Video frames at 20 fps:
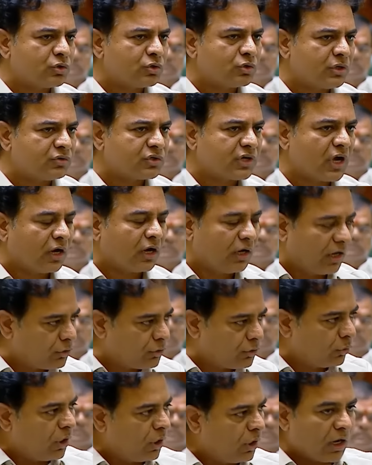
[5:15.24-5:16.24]
కుసంస్కారం లేదు
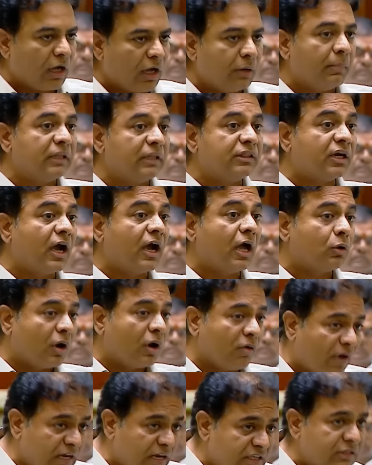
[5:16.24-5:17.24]
కానీ మంత్రి గారు కూడా
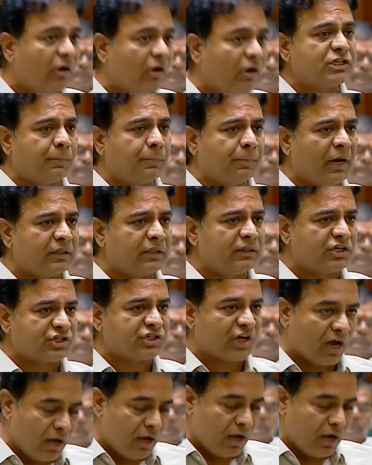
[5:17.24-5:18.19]
వాస్తవాలు చెప్పాలి అధ్యక్ష